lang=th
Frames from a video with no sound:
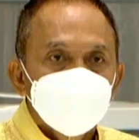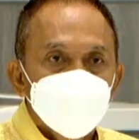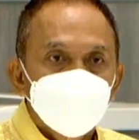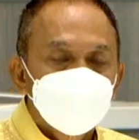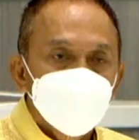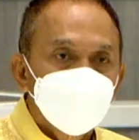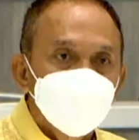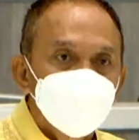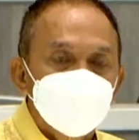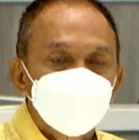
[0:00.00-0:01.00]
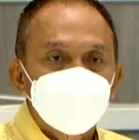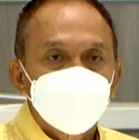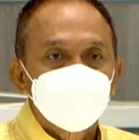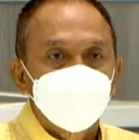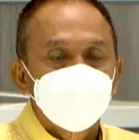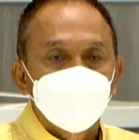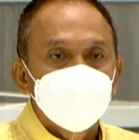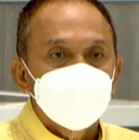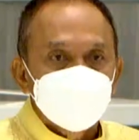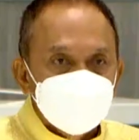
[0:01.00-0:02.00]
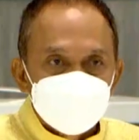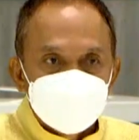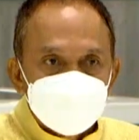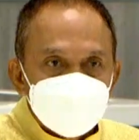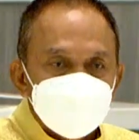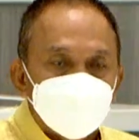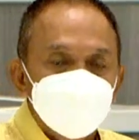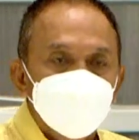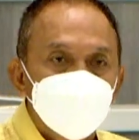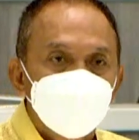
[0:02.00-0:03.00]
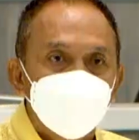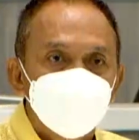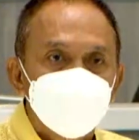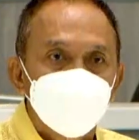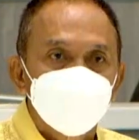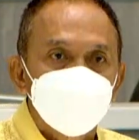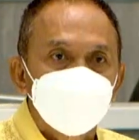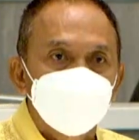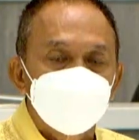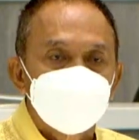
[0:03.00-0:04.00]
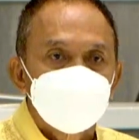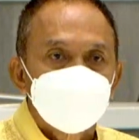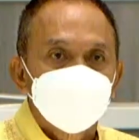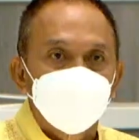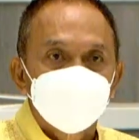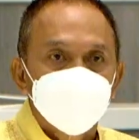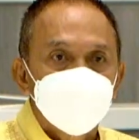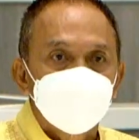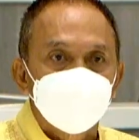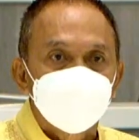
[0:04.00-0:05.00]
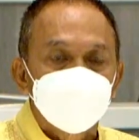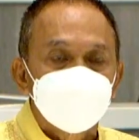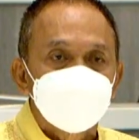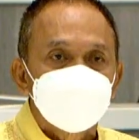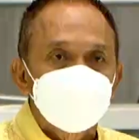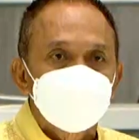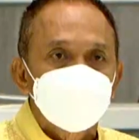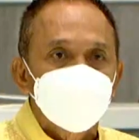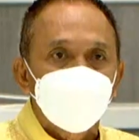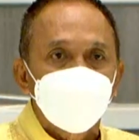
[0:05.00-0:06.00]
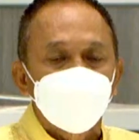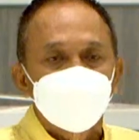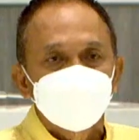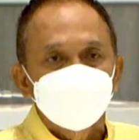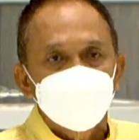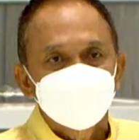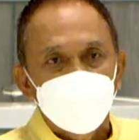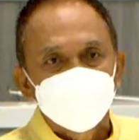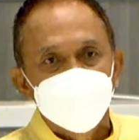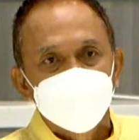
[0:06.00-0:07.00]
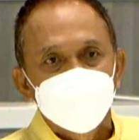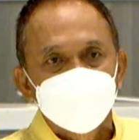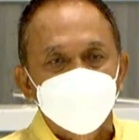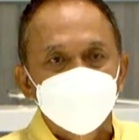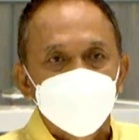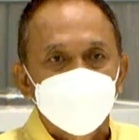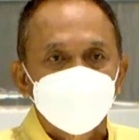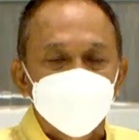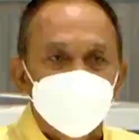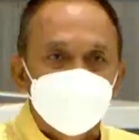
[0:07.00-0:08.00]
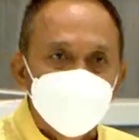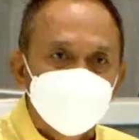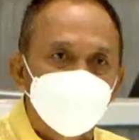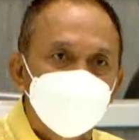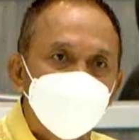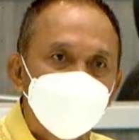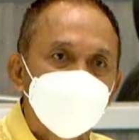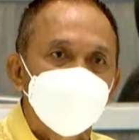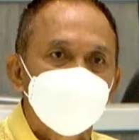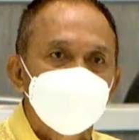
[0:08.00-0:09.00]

มีคนมานู่นนี่นั่นมากมาย ผมบอกเฮ้ยผมต้องให้ความยุติธรรมกับทุกคนผมไม่ใช่คนกล้าแบบบ้าบินนะผมเป็นคนมีเหตุมีผลอย่างเงี้ย